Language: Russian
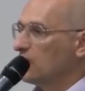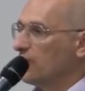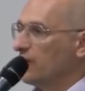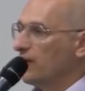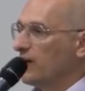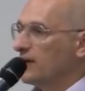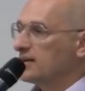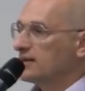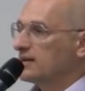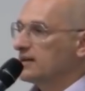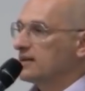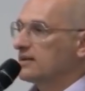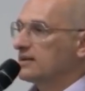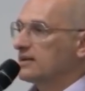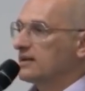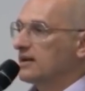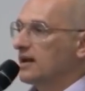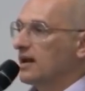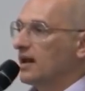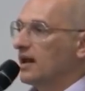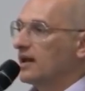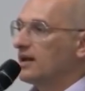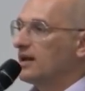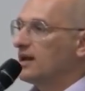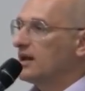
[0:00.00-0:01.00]
У вас
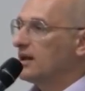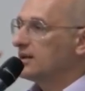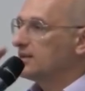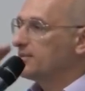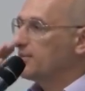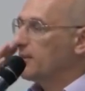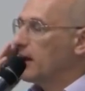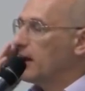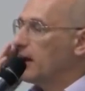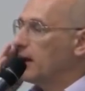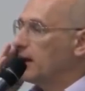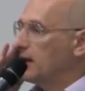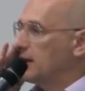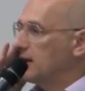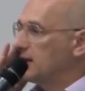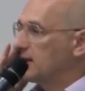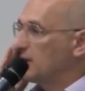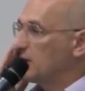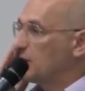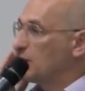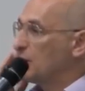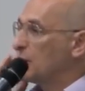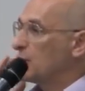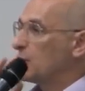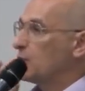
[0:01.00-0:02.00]
сохранились правильные
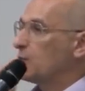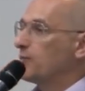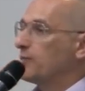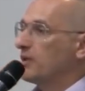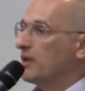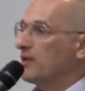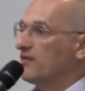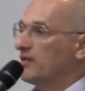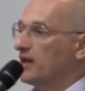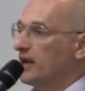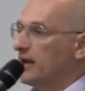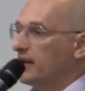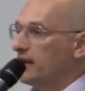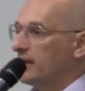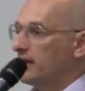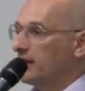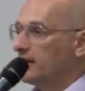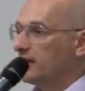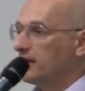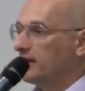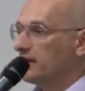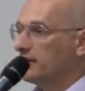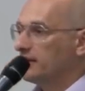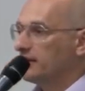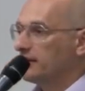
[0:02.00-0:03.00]
законы
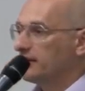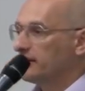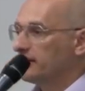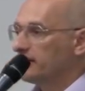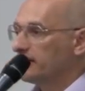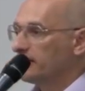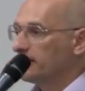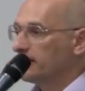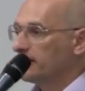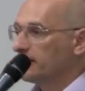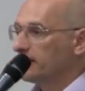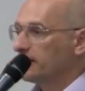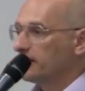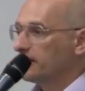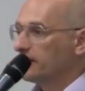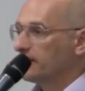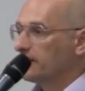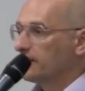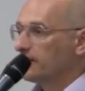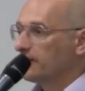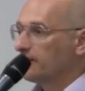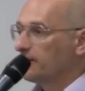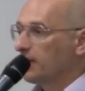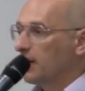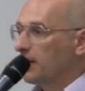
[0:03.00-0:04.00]
управления.
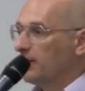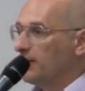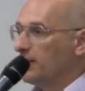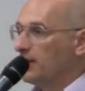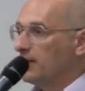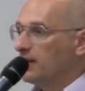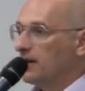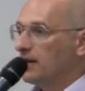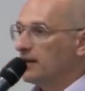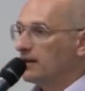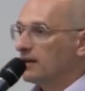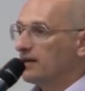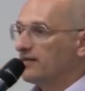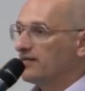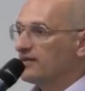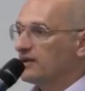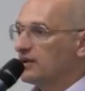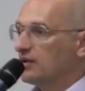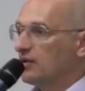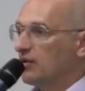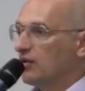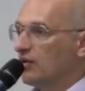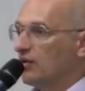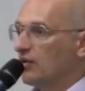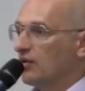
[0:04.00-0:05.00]
Примите это
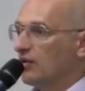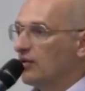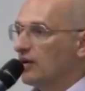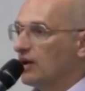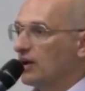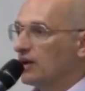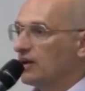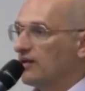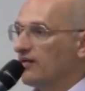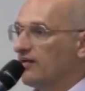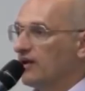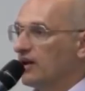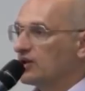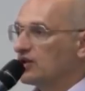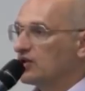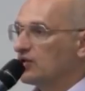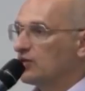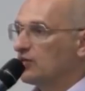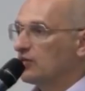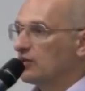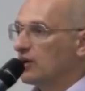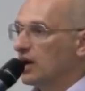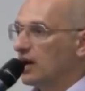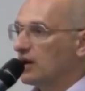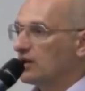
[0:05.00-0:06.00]
все, это ваша
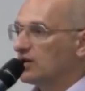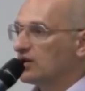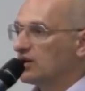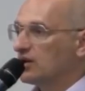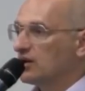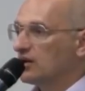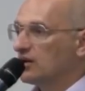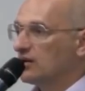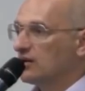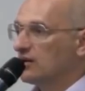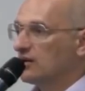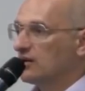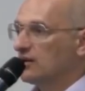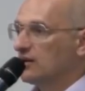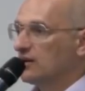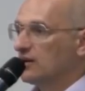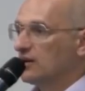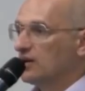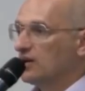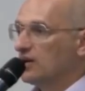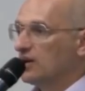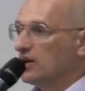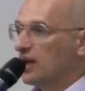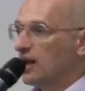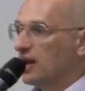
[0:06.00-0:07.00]
удача.
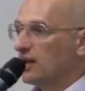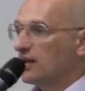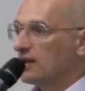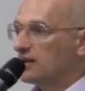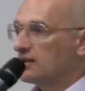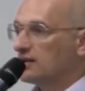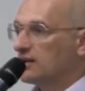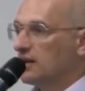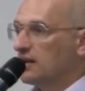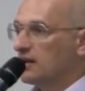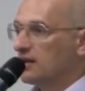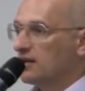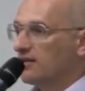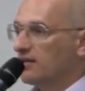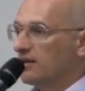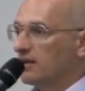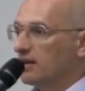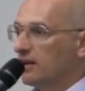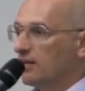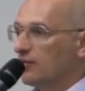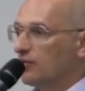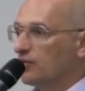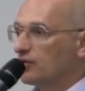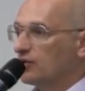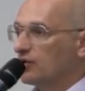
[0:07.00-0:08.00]
Не надо следовать
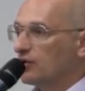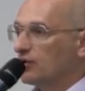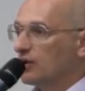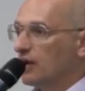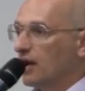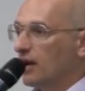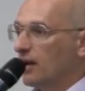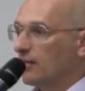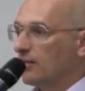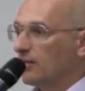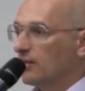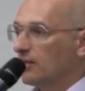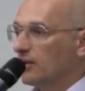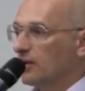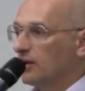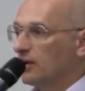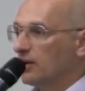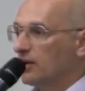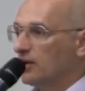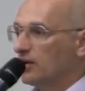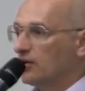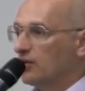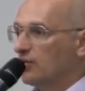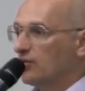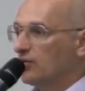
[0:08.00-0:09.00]
тому, что там.
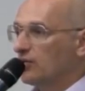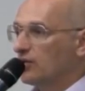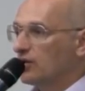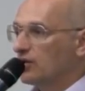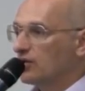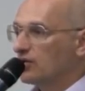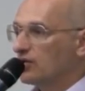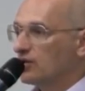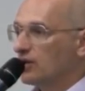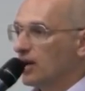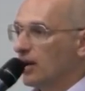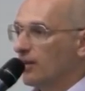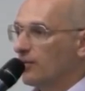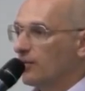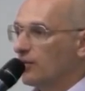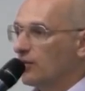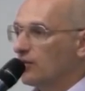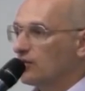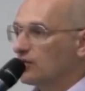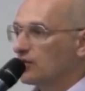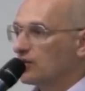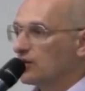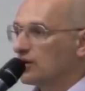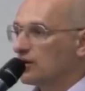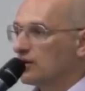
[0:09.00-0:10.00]
Не думайте, что там
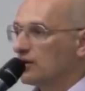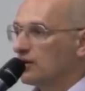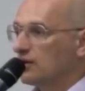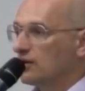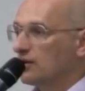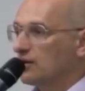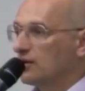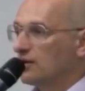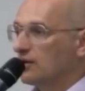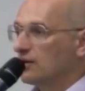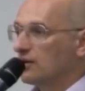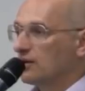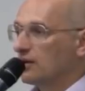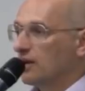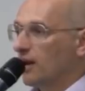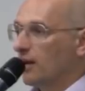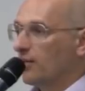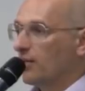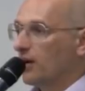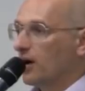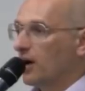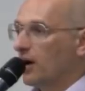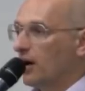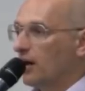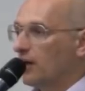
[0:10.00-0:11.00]
лучше.
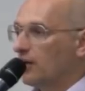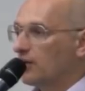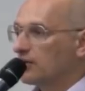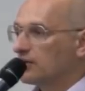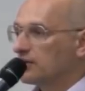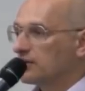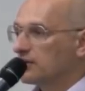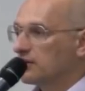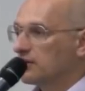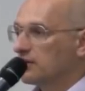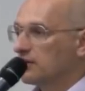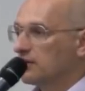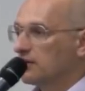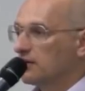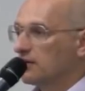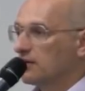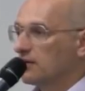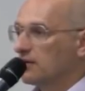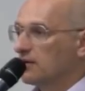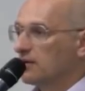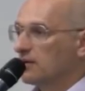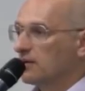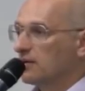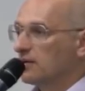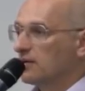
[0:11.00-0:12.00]
Там хаос,
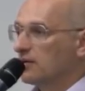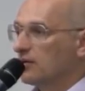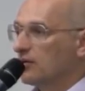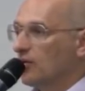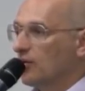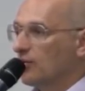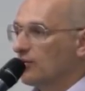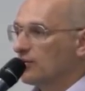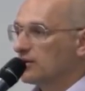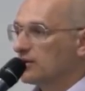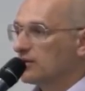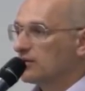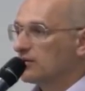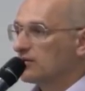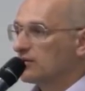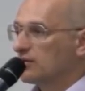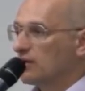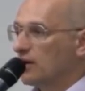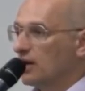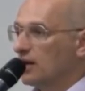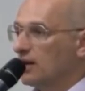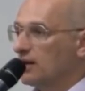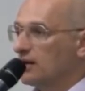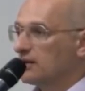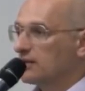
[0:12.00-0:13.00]

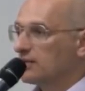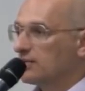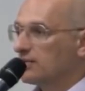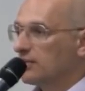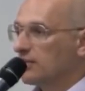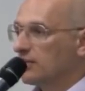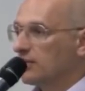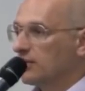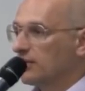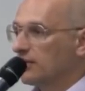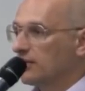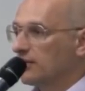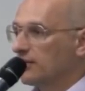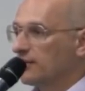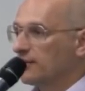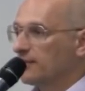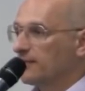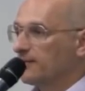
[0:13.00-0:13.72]
гомосексуализм,